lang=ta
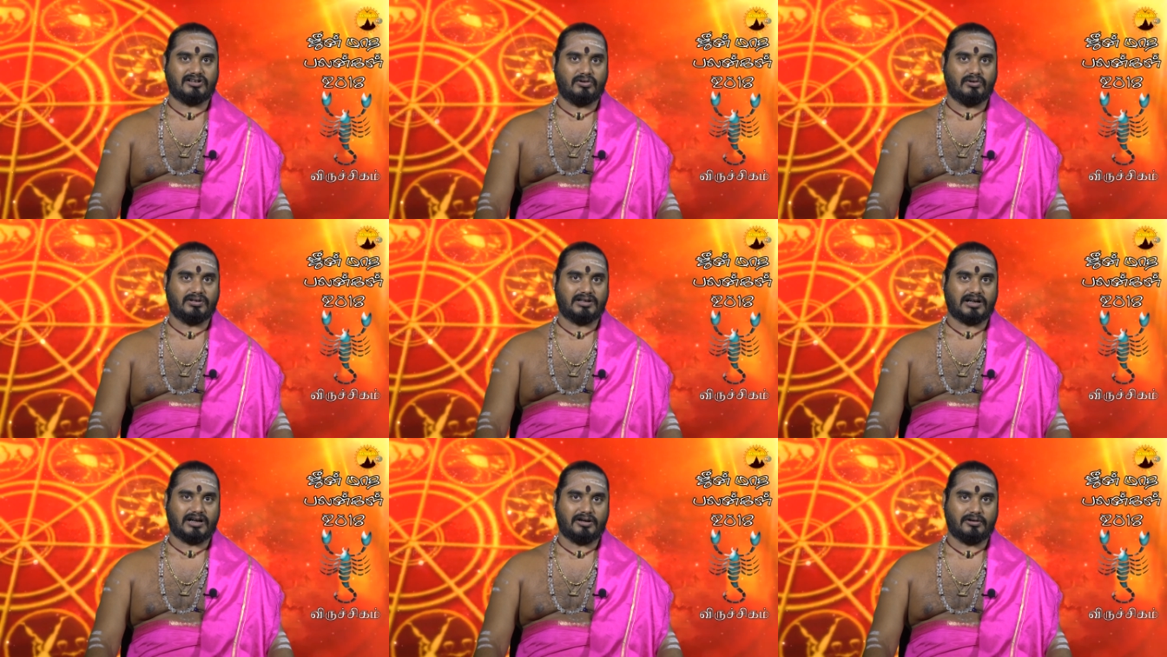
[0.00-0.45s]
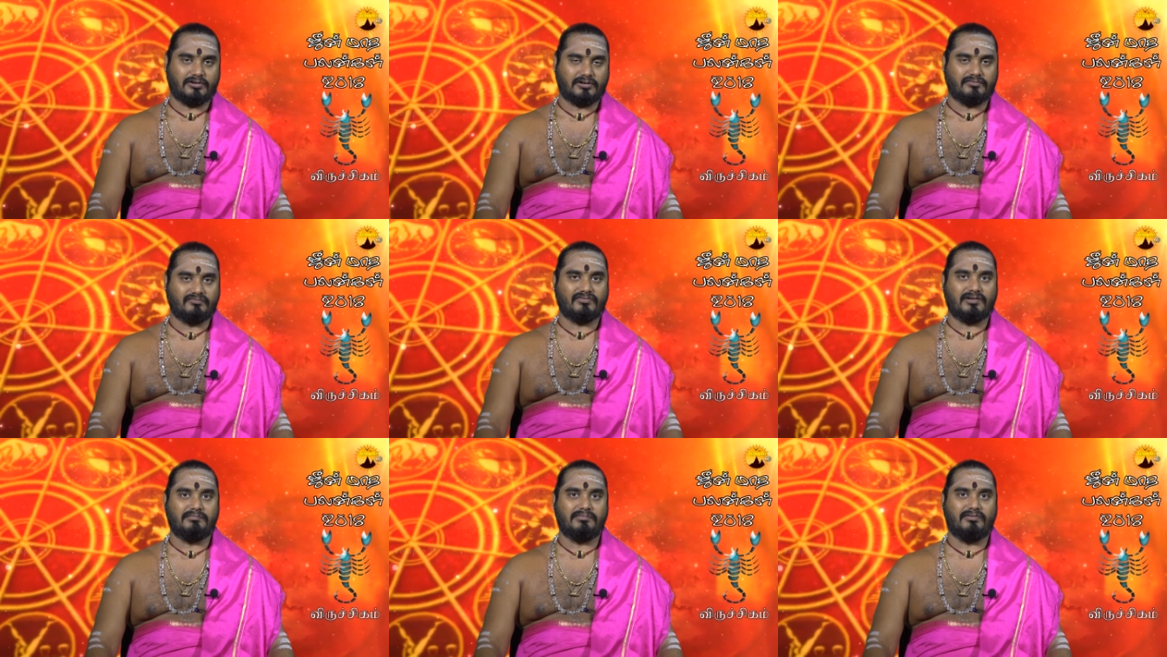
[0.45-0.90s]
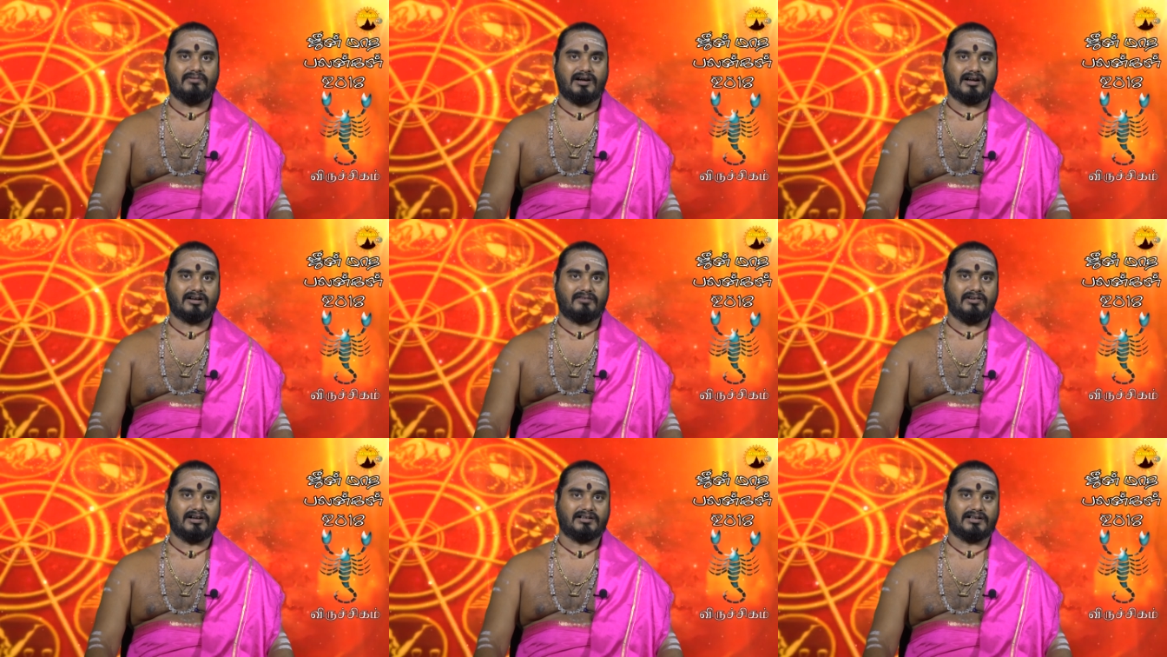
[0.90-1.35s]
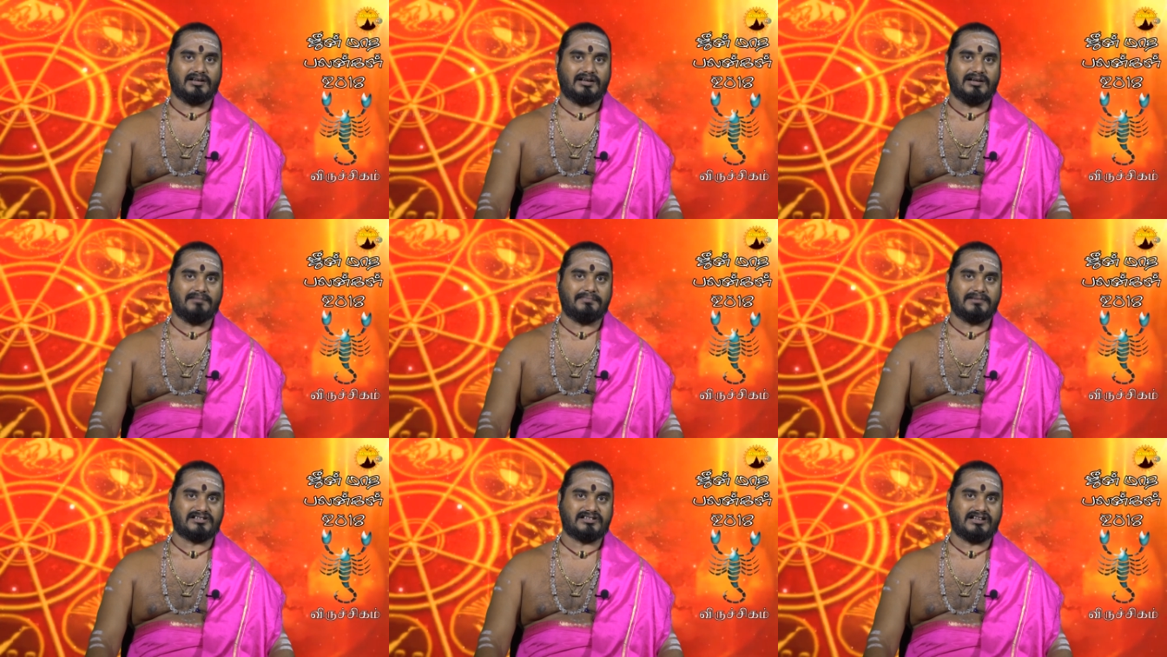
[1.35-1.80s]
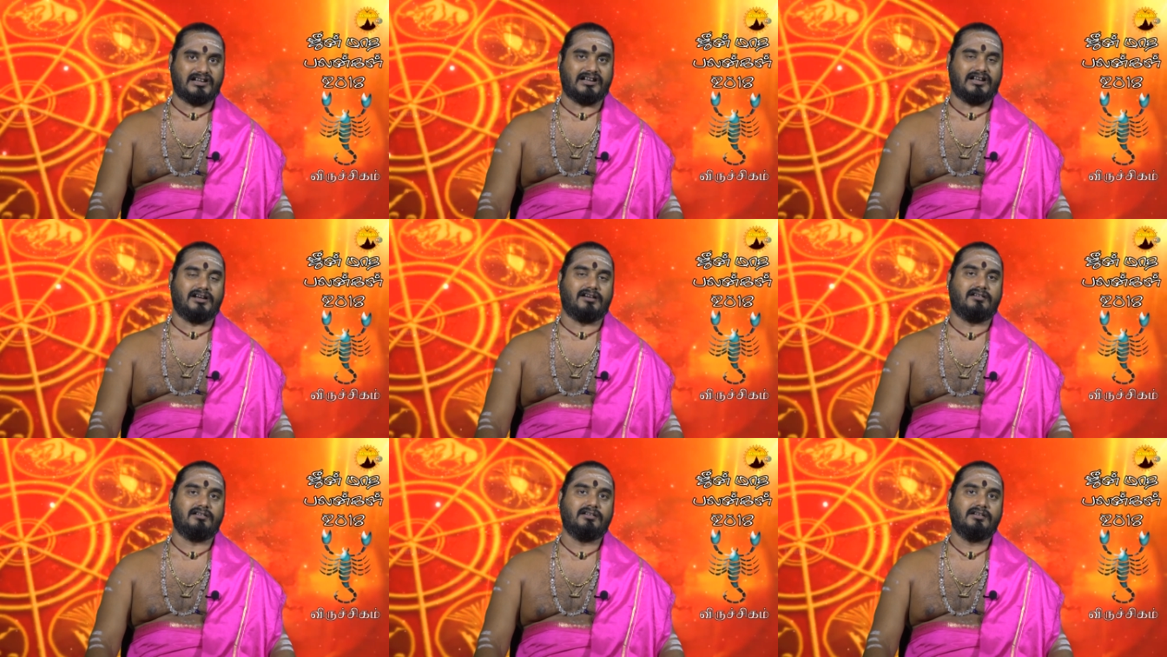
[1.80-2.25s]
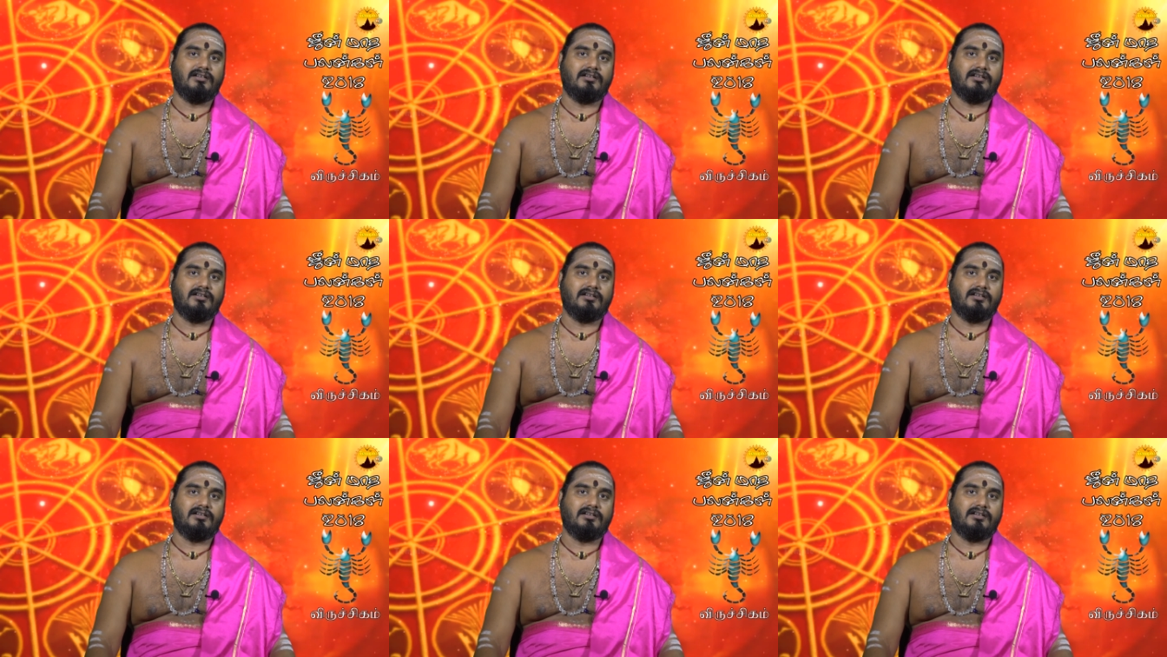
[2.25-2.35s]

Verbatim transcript: சகோதரிகளுடன் வம்பு வாக்குவாதங்கள் பிரச்சனைகள்